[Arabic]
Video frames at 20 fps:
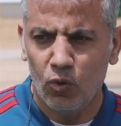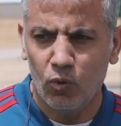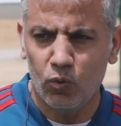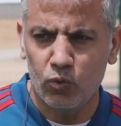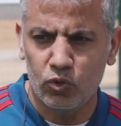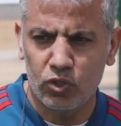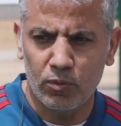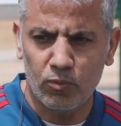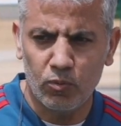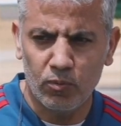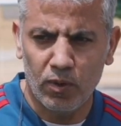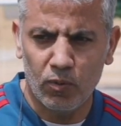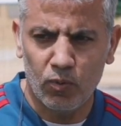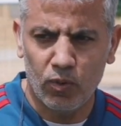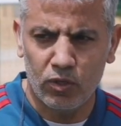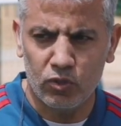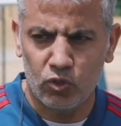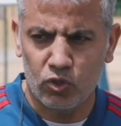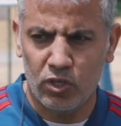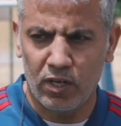وجابوا معهم
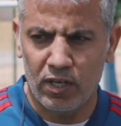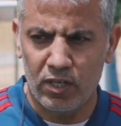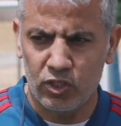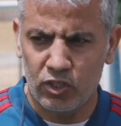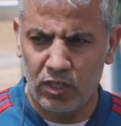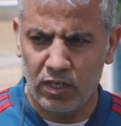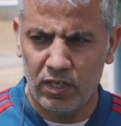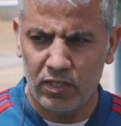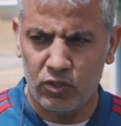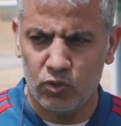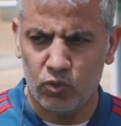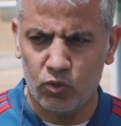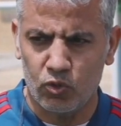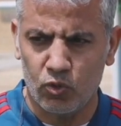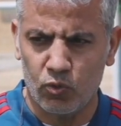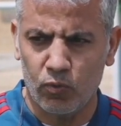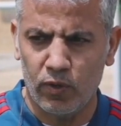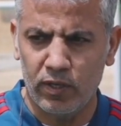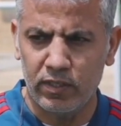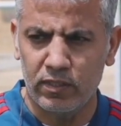واحد جوج العجلات جوج
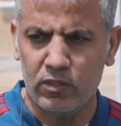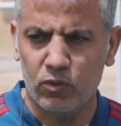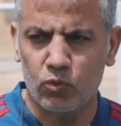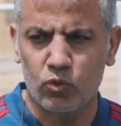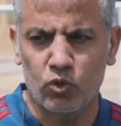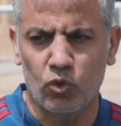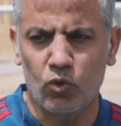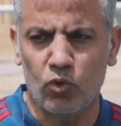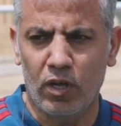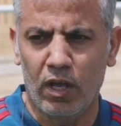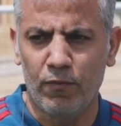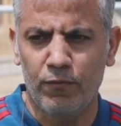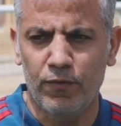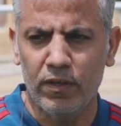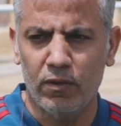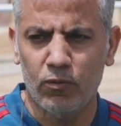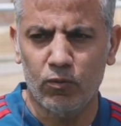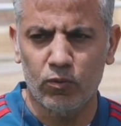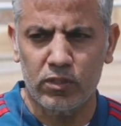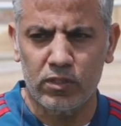روايد وشعلوا
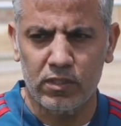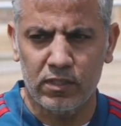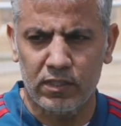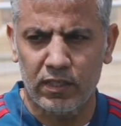العافيه وسط